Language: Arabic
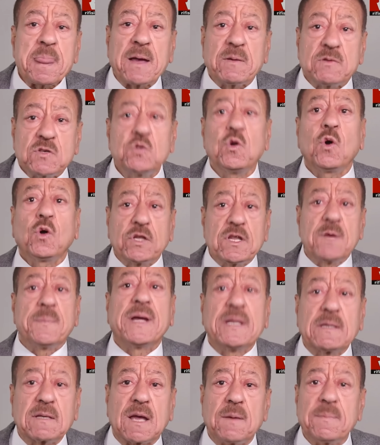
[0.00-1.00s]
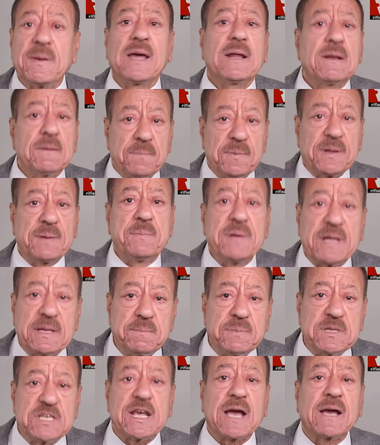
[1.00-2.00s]
استخدمت كمان
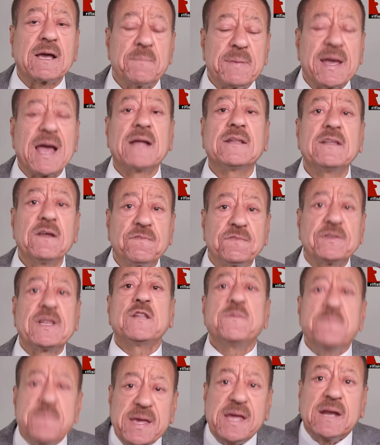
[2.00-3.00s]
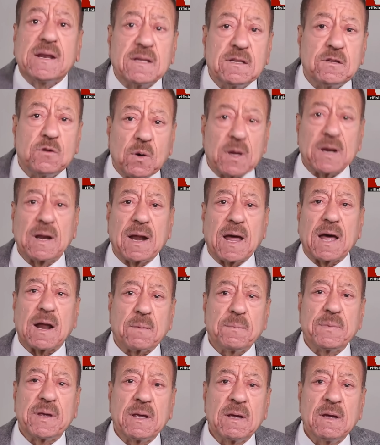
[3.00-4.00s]
بشكل بهدف تدمير الدول
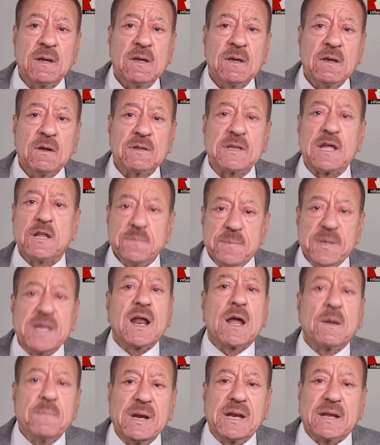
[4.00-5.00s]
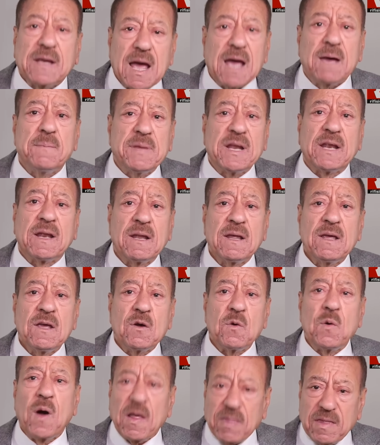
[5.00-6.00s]
العربية تدميرها بالكامل
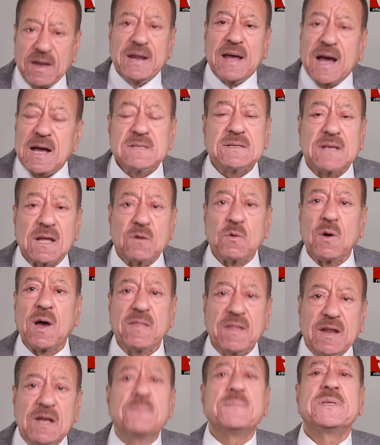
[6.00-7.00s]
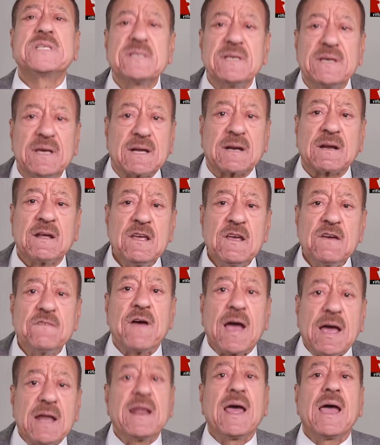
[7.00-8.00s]
وهذا اللي حصل وهذا اللي بيصير
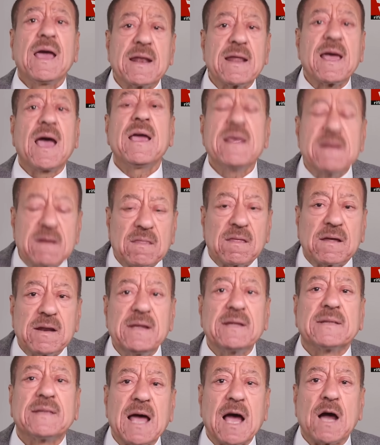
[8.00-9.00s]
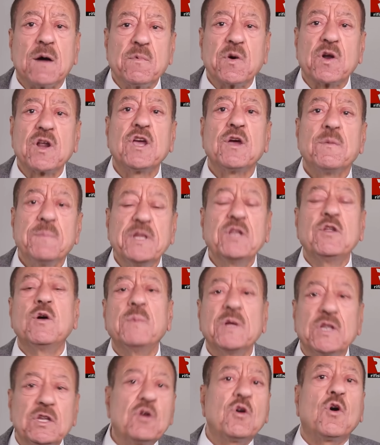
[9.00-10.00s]
فالآن هاي نظرية تآمرية
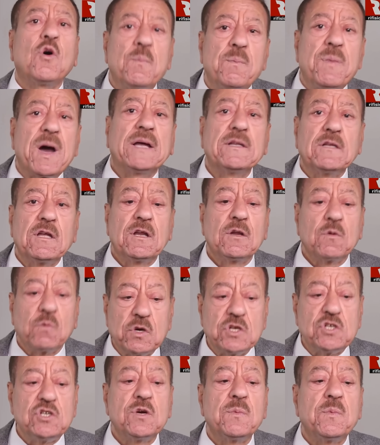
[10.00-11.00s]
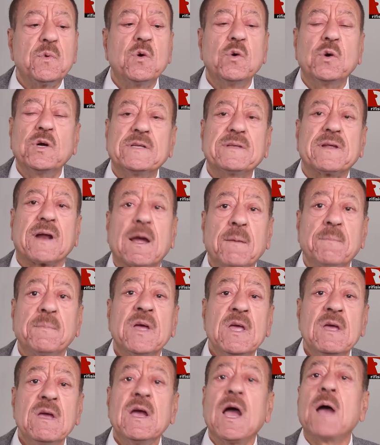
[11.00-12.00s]
بدهم يطيحوا بايدن ويجيبوا ترامب
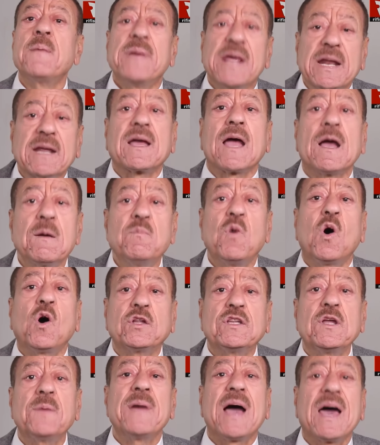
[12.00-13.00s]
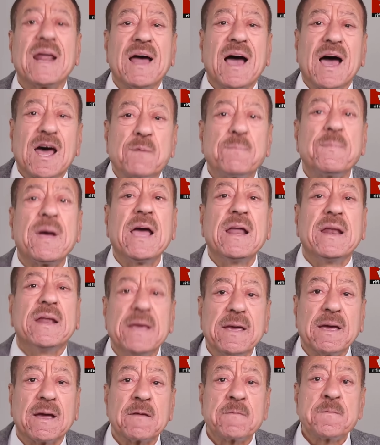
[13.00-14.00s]
أمريكا مقدمة على حرب
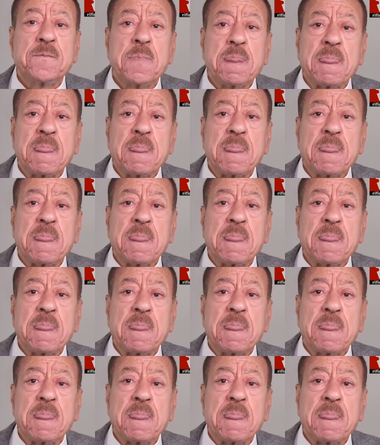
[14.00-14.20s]
أهلية